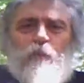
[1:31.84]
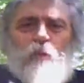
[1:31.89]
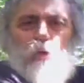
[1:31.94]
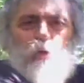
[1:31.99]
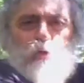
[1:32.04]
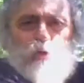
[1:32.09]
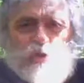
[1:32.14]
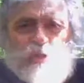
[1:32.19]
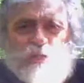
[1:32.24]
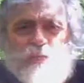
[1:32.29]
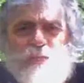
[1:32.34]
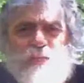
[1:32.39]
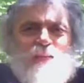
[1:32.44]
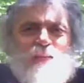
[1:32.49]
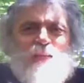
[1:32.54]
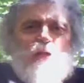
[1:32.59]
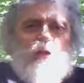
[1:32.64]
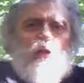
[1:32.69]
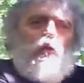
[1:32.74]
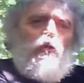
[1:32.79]
ossia
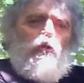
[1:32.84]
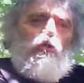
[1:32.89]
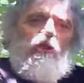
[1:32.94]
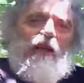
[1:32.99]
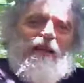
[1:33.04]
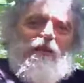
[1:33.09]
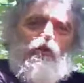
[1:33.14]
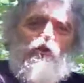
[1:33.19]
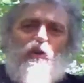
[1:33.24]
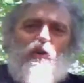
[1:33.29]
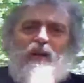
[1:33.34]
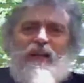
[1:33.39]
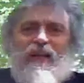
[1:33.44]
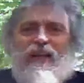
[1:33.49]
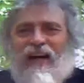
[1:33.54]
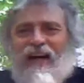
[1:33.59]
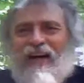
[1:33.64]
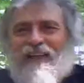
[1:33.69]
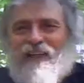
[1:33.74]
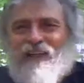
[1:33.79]
il conteggio
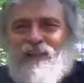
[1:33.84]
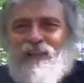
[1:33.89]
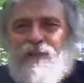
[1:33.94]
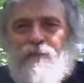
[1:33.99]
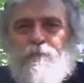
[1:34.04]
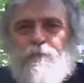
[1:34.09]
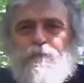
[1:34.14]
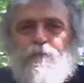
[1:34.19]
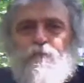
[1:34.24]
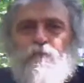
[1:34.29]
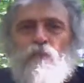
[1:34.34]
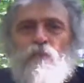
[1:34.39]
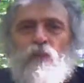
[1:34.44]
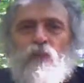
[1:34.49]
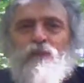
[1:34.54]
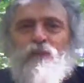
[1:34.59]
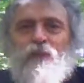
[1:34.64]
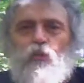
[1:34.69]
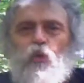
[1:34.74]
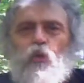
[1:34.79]
reale,
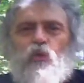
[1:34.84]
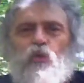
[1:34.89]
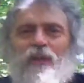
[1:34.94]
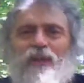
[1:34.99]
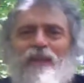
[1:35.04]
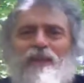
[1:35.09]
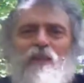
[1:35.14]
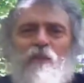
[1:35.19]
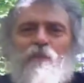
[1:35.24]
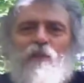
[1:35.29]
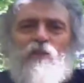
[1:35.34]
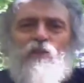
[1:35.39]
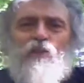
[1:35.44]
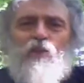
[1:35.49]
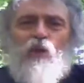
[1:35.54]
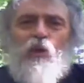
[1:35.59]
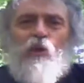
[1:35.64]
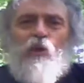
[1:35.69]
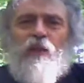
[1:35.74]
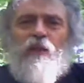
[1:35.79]
di tutte le
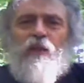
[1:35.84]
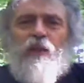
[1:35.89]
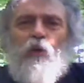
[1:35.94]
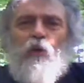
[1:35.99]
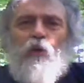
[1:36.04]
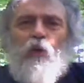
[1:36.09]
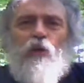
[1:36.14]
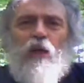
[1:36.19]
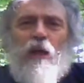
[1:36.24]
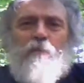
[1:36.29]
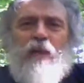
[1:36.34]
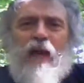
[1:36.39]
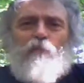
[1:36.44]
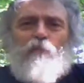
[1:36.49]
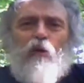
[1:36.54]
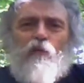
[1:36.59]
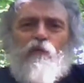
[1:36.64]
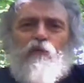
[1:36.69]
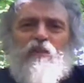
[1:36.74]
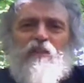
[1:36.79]
dimensioni che noi
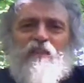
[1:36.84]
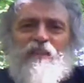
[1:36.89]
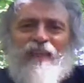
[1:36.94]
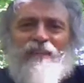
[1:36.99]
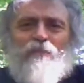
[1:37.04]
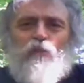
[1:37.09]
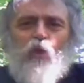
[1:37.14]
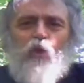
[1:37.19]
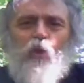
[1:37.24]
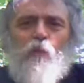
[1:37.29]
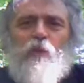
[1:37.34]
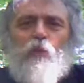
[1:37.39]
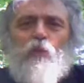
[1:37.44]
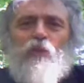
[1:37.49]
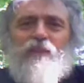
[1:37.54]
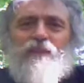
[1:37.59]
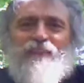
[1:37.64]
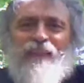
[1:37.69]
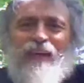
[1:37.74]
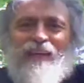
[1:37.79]
abbiamo fissato come
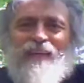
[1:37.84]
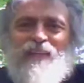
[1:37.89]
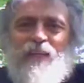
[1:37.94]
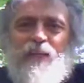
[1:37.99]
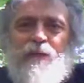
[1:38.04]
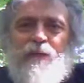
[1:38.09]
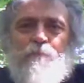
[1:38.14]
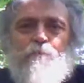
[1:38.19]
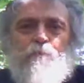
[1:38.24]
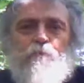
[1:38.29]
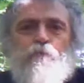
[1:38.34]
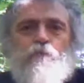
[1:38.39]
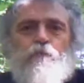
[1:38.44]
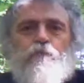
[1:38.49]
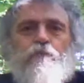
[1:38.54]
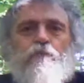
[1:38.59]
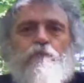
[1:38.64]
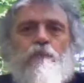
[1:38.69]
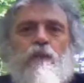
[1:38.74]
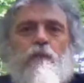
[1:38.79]
unitarie
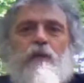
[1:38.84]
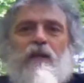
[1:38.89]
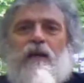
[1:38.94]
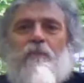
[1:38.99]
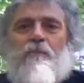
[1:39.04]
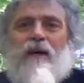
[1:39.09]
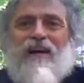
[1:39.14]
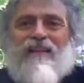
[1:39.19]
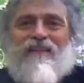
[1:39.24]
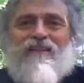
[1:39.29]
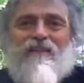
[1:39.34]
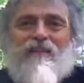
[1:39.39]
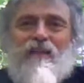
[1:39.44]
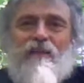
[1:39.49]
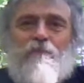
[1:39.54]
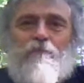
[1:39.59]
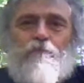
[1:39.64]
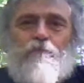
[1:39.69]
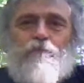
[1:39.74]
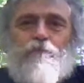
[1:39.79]
per la massa,
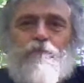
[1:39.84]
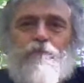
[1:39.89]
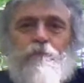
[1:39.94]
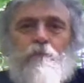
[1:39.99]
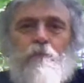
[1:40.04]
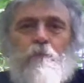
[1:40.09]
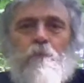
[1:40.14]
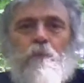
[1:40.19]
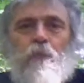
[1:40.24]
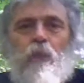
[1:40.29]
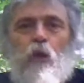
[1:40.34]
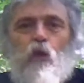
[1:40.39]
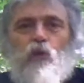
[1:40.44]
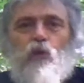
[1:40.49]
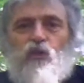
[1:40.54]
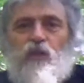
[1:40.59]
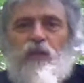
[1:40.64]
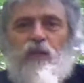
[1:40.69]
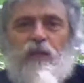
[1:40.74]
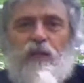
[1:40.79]

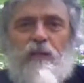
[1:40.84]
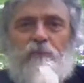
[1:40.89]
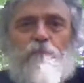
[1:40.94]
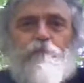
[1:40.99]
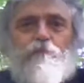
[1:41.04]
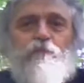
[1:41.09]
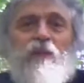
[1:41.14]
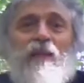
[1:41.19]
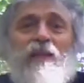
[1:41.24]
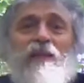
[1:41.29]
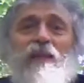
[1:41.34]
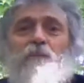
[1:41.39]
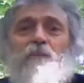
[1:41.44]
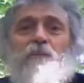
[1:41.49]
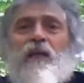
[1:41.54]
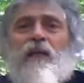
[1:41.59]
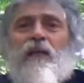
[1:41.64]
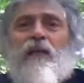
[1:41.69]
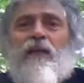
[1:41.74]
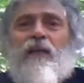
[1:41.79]
ossia le
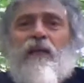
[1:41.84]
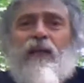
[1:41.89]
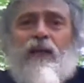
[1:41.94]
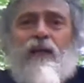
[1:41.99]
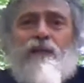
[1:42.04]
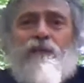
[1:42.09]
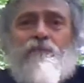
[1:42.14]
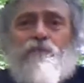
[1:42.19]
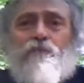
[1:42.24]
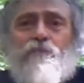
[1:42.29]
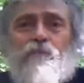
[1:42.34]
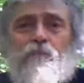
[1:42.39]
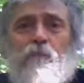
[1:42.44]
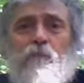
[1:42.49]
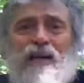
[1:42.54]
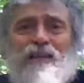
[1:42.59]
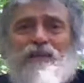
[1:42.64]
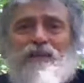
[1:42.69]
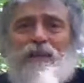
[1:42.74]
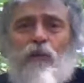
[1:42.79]
mille
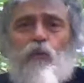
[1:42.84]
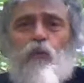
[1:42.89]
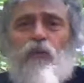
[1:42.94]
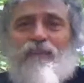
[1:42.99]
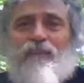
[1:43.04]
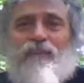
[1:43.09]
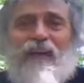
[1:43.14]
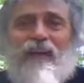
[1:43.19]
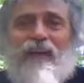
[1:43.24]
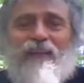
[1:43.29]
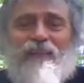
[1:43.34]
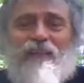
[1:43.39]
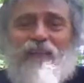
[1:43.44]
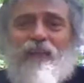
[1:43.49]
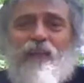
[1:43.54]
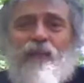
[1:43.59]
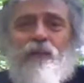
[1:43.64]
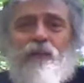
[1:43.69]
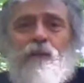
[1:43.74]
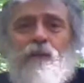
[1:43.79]
masse
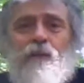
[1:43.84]
unitarie